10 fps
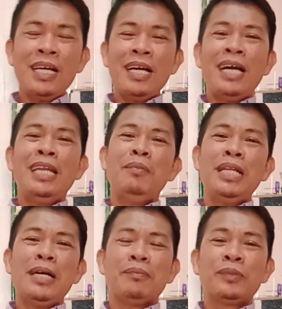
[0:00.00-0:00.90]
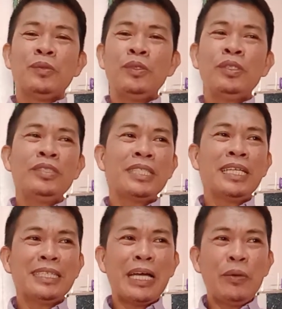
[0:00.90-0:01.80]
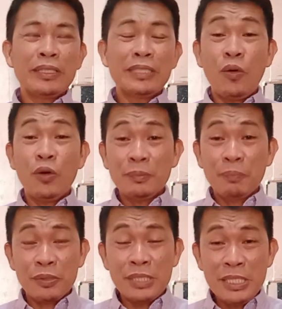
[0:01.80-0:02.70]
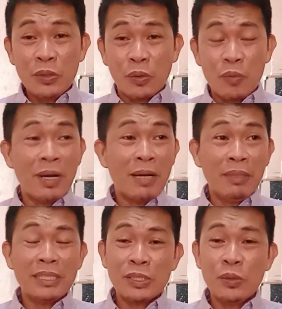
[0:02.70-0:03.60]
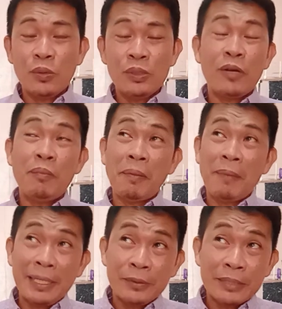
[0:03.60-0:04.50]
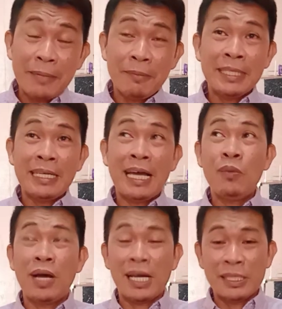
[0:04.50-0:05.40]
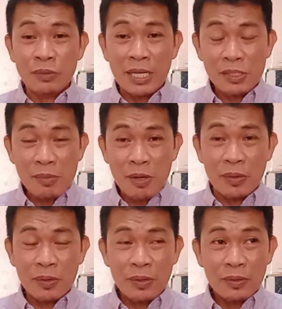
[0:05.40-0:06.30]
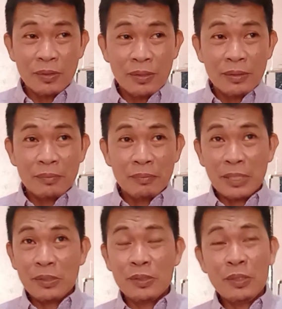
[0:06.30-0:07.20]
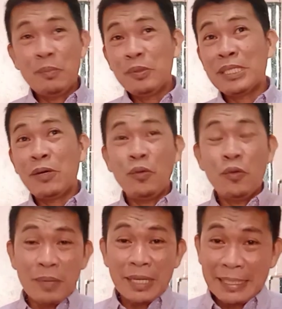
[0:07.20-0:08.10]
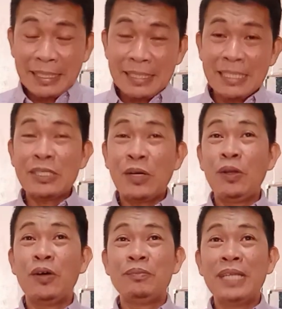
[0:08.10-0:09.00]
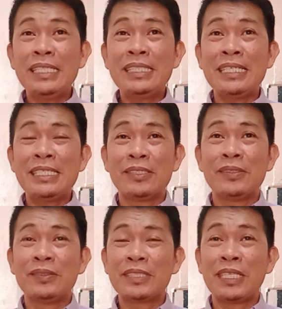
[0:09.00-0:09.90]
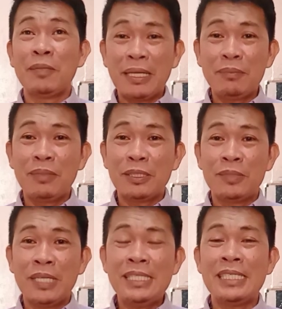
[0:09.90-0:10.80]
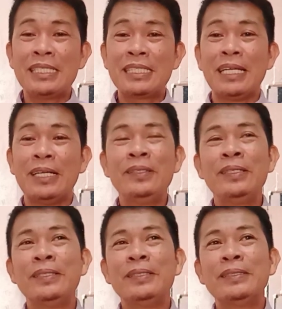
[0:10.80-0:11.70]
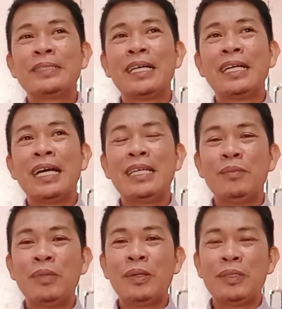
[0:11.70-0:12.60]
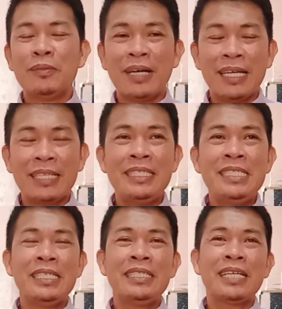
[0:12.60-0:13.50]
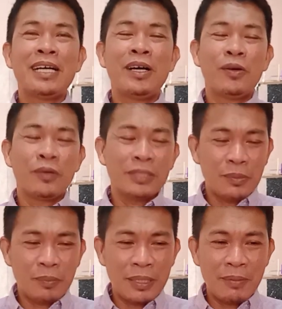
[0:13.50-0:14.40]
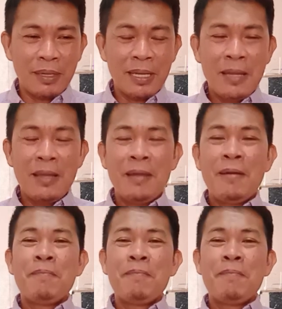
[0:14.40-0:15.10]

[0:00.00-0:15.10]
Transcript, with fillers: wala kang kaalam-alam tungkol doon sa tinatawag na court procedure o mga batas tungkol sa kung paano tamang hinahawakan yung asa mo. Pero doon po sa hukuman natin, doon sa Hall of Justice, yung sa Department of Justice, ano, kagaya limbawa ng mga RTC, tsaka Korte Suprema,